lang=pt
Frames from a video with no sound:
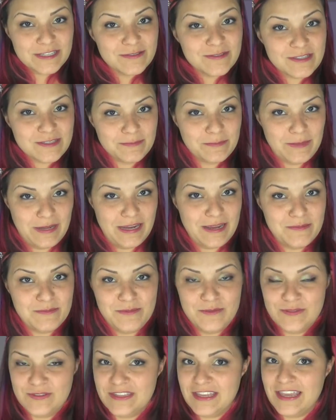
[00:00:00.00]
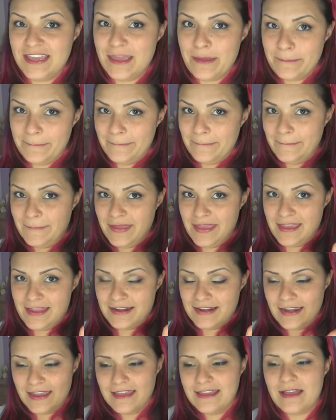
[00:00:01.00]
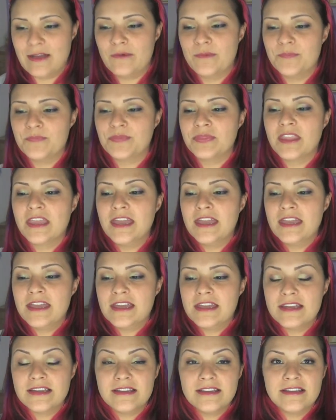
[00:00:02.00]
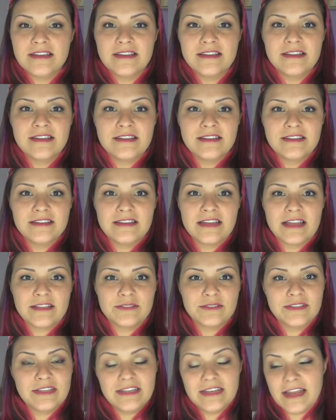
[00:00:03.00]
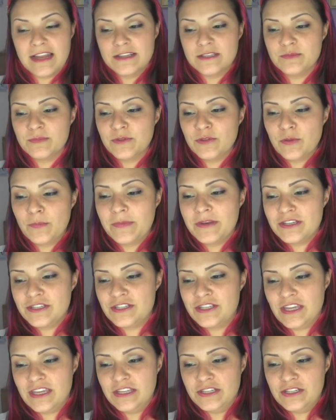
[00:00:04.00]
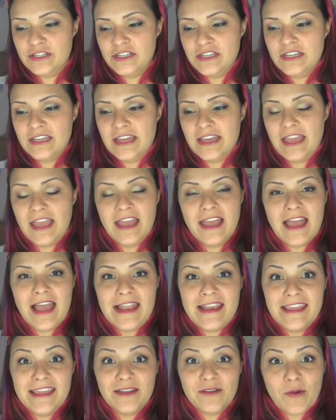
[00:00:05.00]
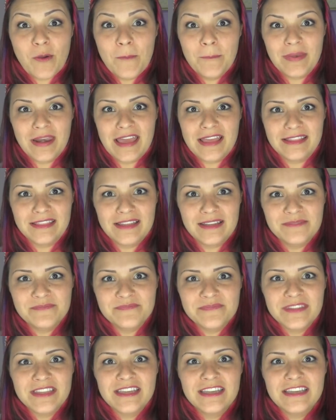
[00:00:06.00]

aos prêmios, né, que é bem legal. Uh, a Tutanat mandou pra gente uh, a linha completa